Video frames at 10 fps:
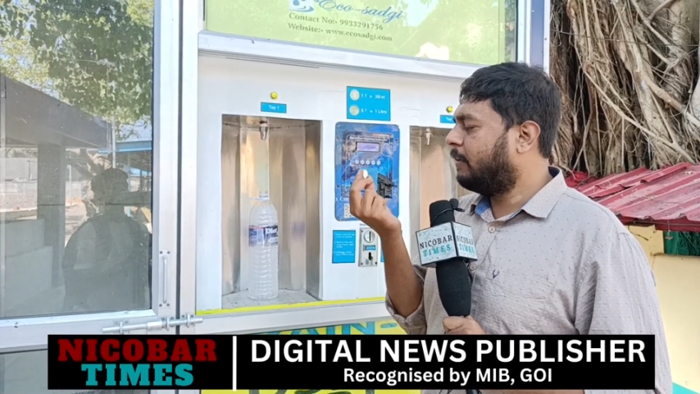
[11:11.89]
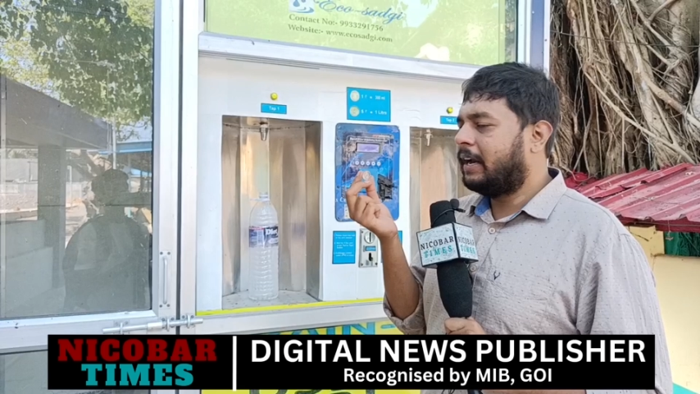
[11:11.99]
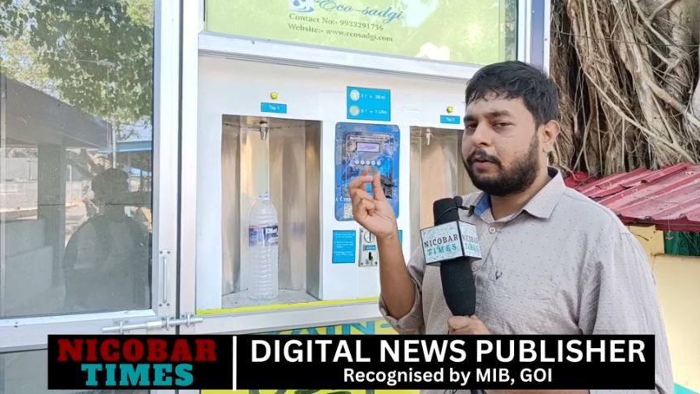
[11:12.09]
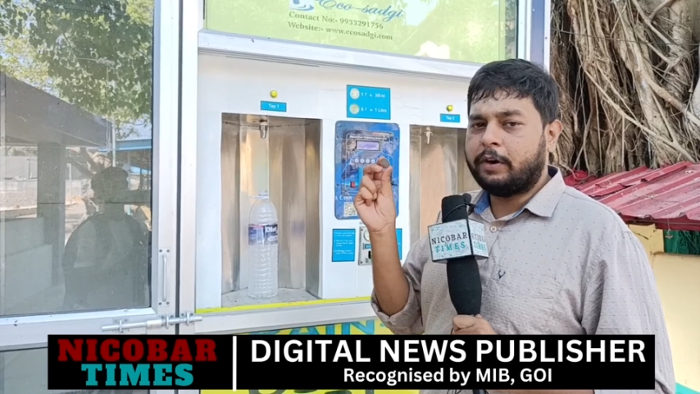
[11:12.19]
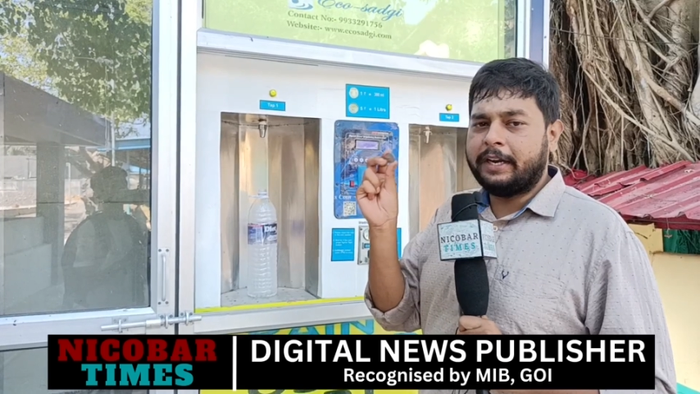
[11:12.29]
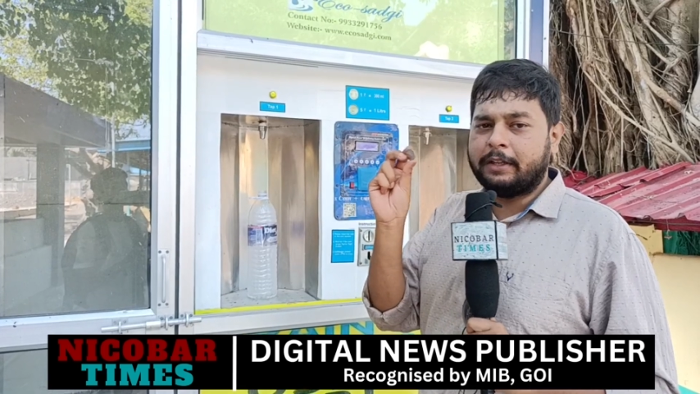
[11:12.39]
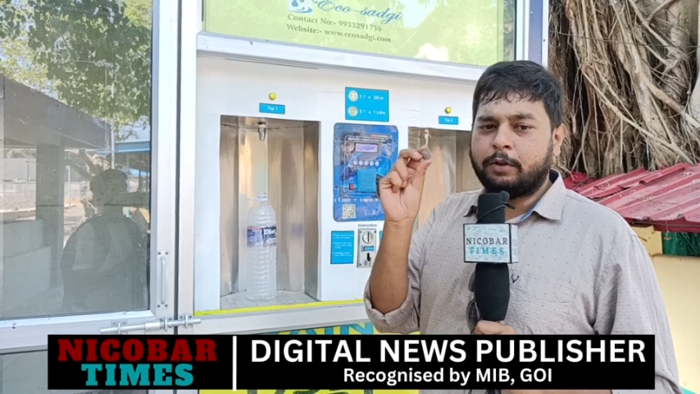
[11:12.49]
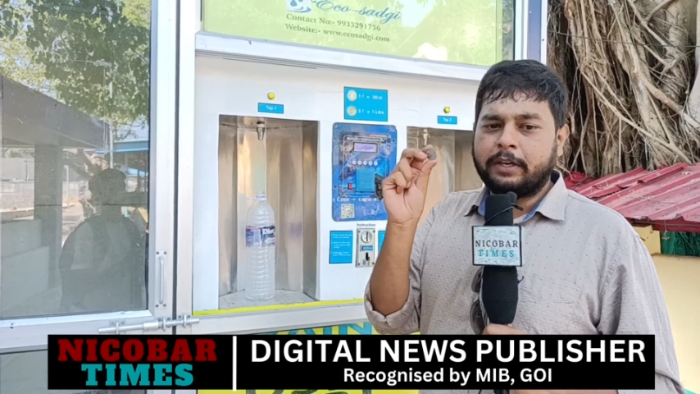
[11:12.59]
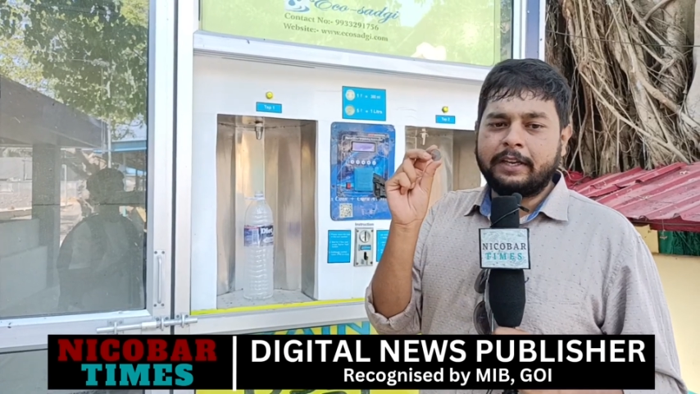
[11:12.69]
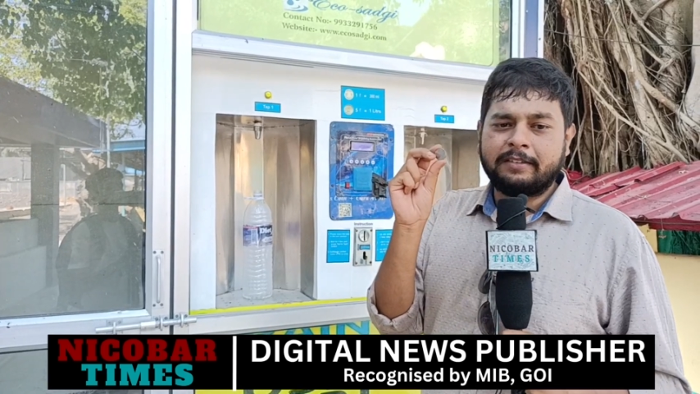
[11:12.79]
वाला कॉइन है
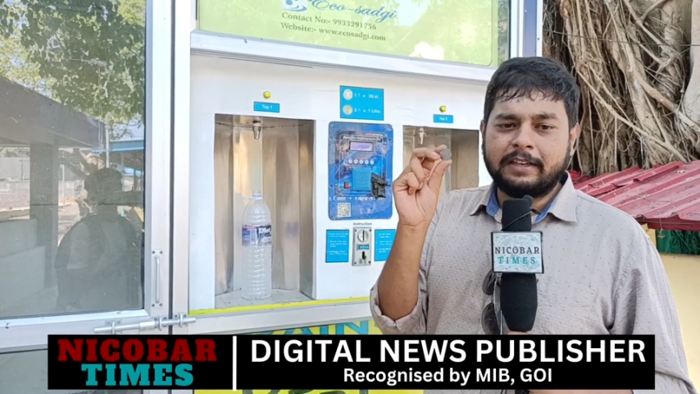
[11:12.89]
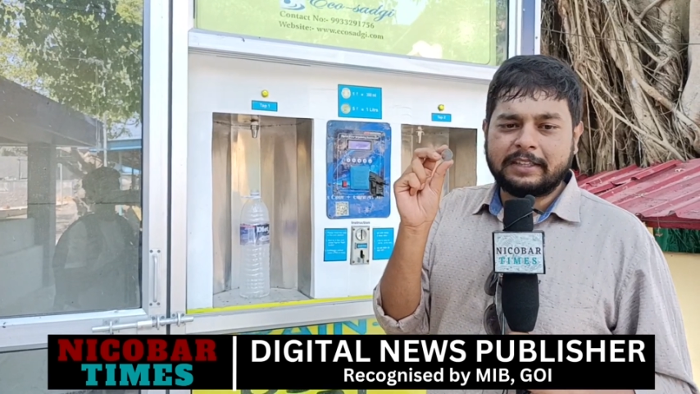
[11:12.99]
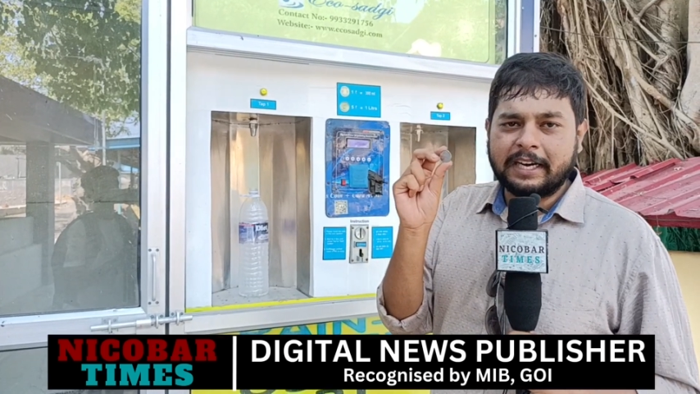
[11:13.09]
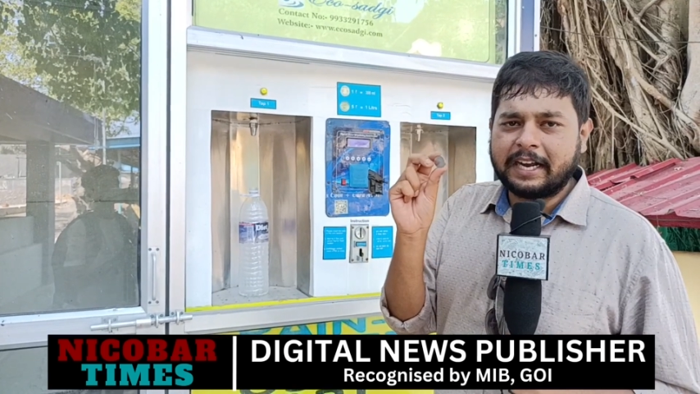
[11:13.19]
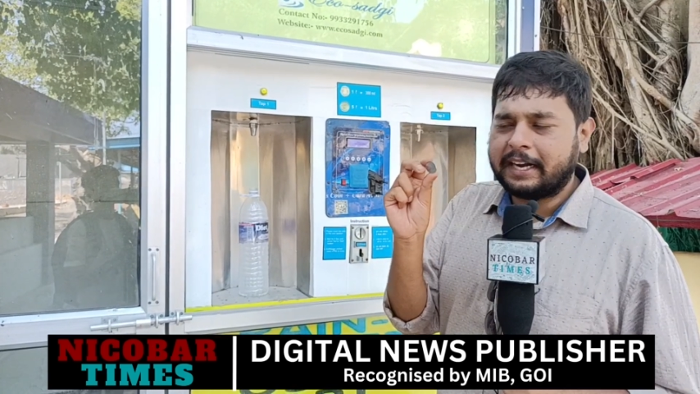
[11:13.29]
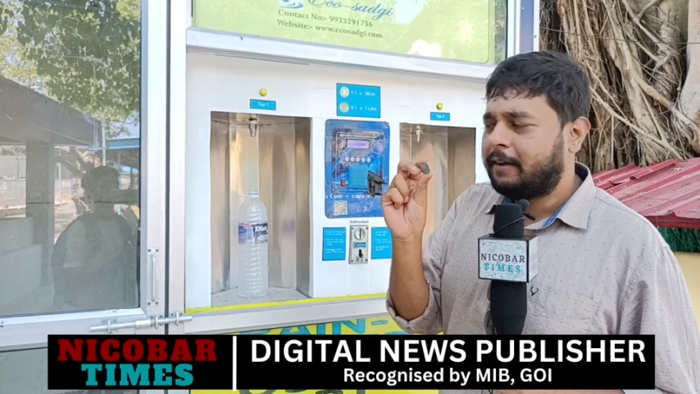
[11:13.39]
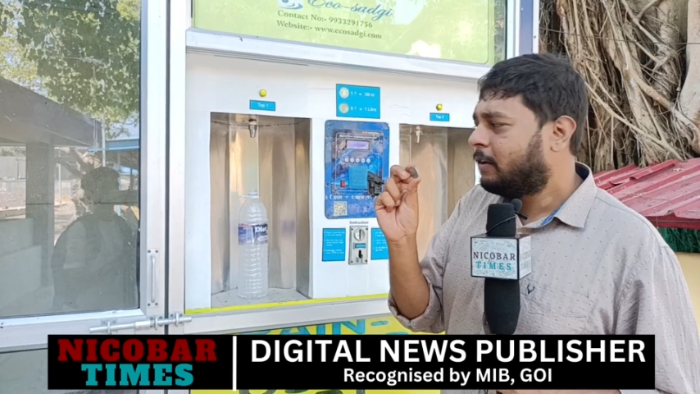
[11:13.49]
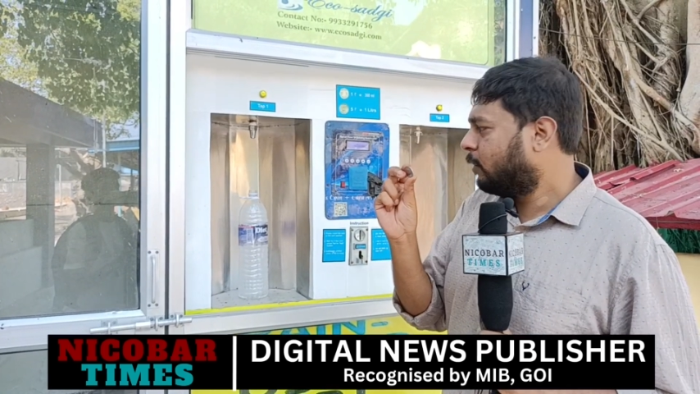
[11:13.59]
2017 का